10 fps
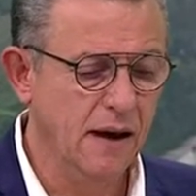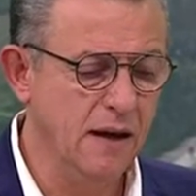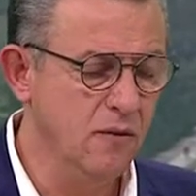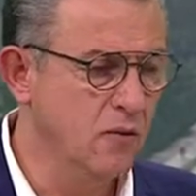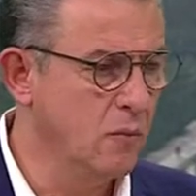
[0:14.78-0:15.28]

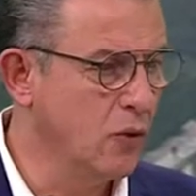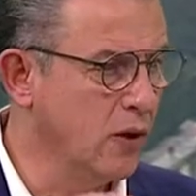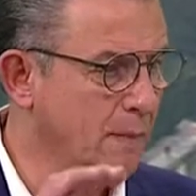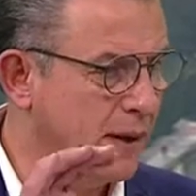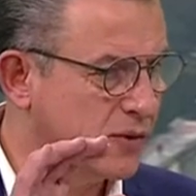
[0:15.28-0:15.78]
hay un grupo
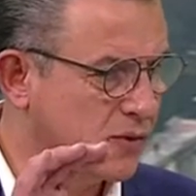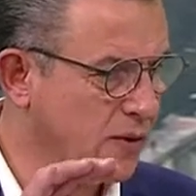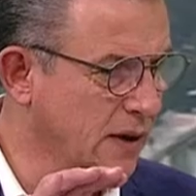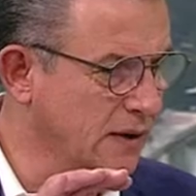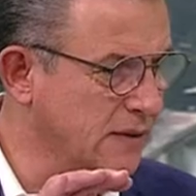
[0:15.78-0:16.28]
de
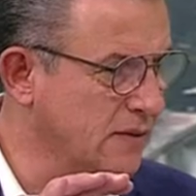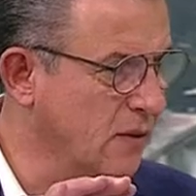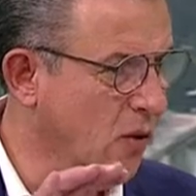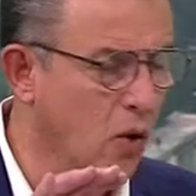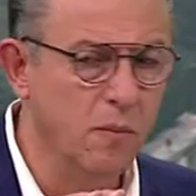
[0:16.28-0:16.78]
personas,
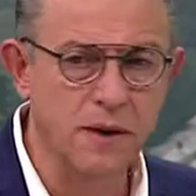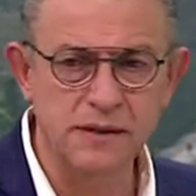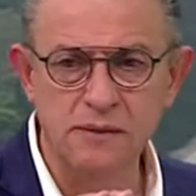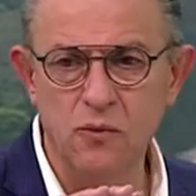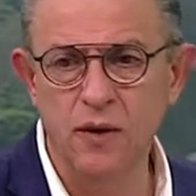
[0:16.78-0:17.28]

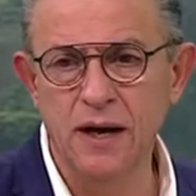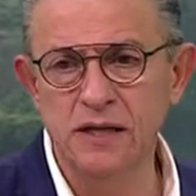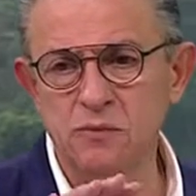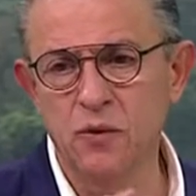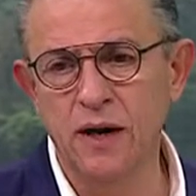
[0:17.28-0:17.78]
hombres y
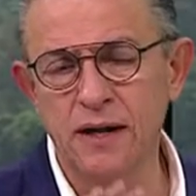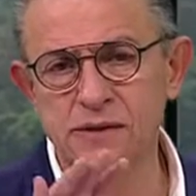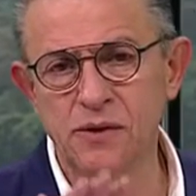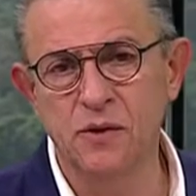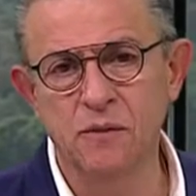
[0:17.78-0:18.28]
mujeres,
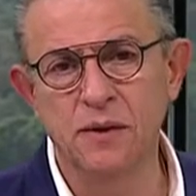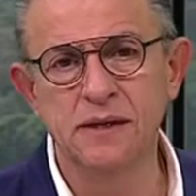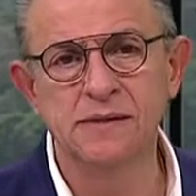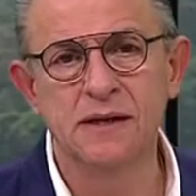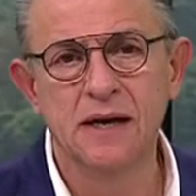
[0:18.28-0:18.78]
mujeres y
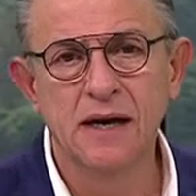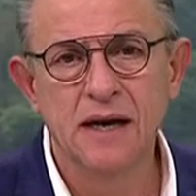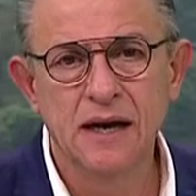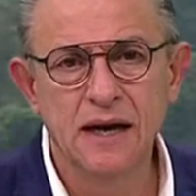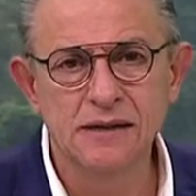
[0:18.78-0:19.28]
hombres,
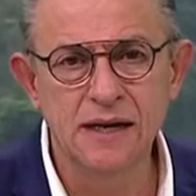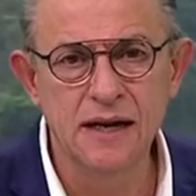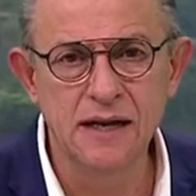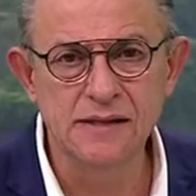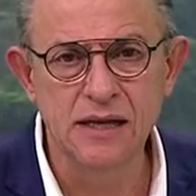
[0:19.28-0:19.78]
que
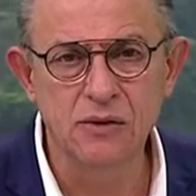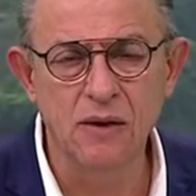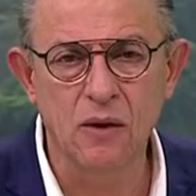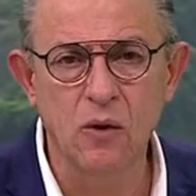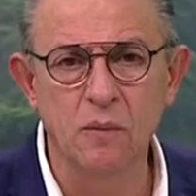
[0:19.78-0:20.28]
están en el
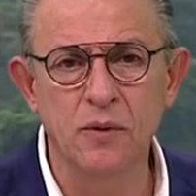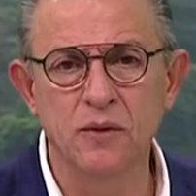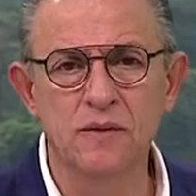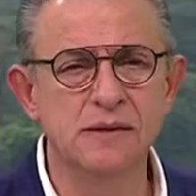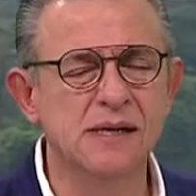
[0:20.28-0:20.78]
centro de
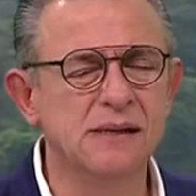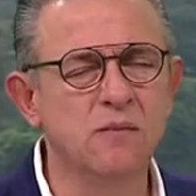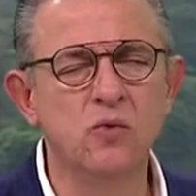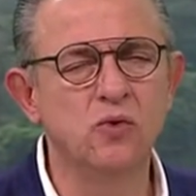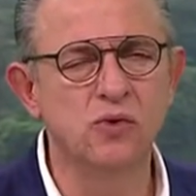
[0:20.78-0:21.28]
acopio desde hace
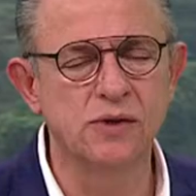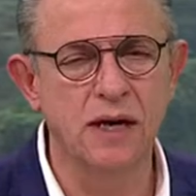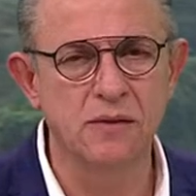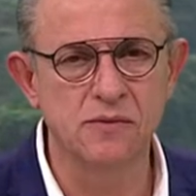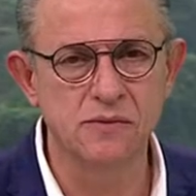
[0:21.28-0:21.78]
muchos
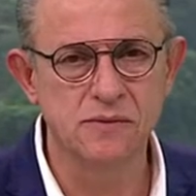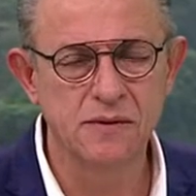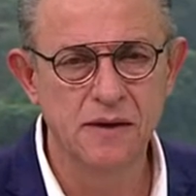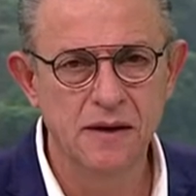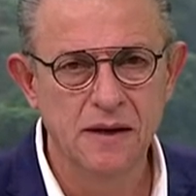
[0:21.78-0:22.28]
años.
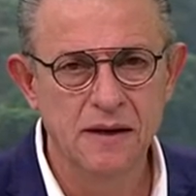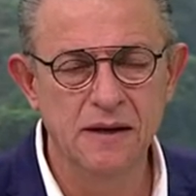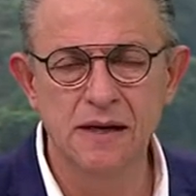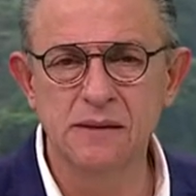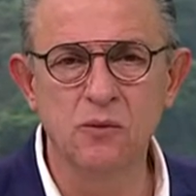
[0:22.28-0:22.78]

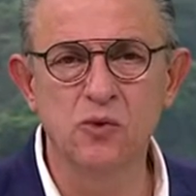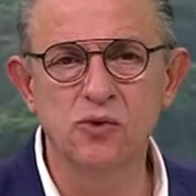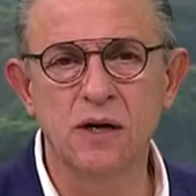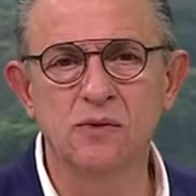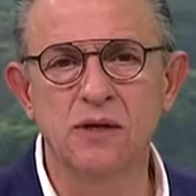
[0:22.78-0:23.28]
Desde hace
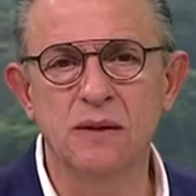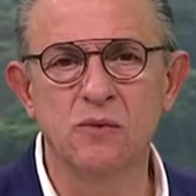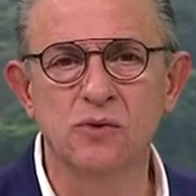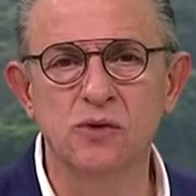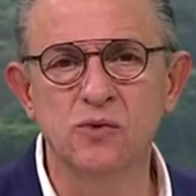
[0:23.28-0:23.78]
muchos años
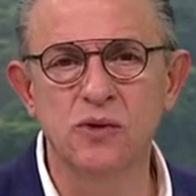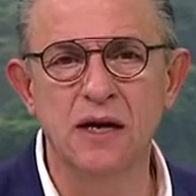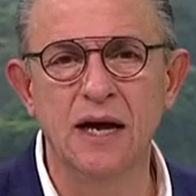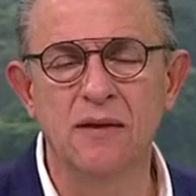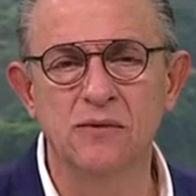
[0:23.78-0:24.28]
tenemos esos
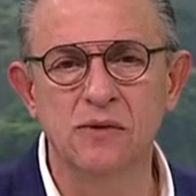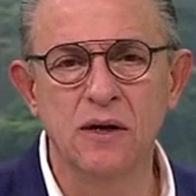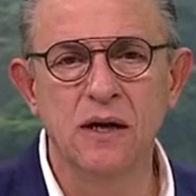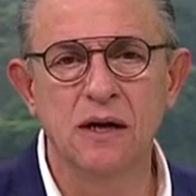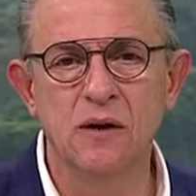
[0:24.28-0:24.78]
aliados
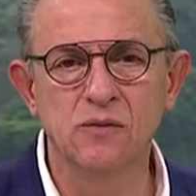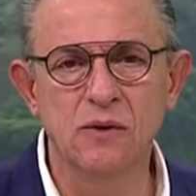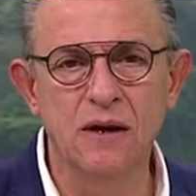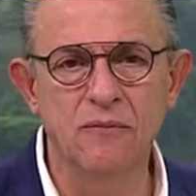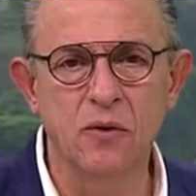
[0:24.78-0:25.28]
que nos
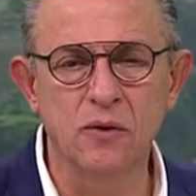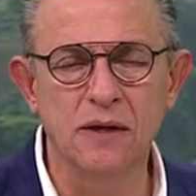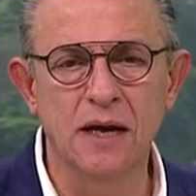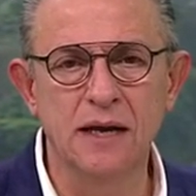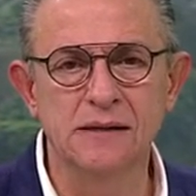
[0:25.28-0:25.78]
dan una
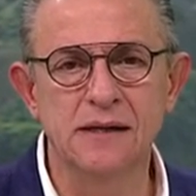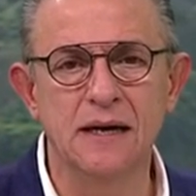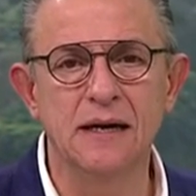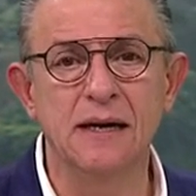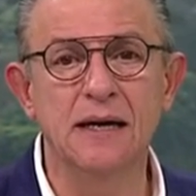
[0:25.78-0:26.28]

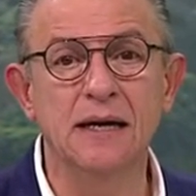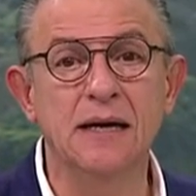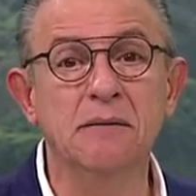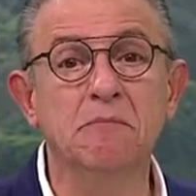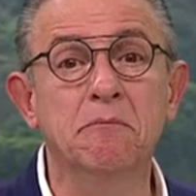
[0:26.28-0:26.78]
fortaleza
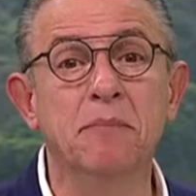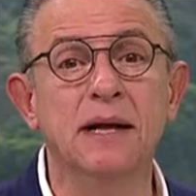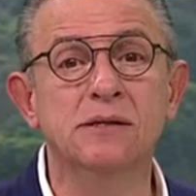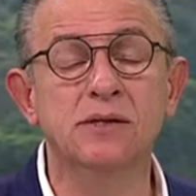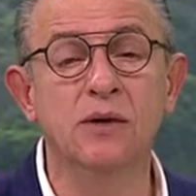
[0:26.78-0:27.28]

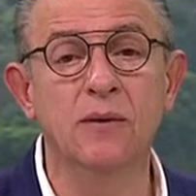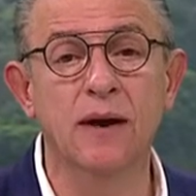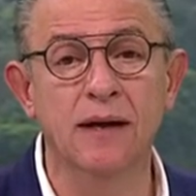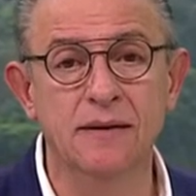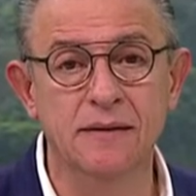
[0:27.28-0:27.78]

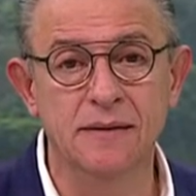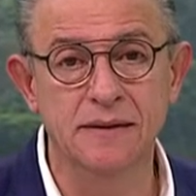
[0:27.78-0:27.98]
impresionante.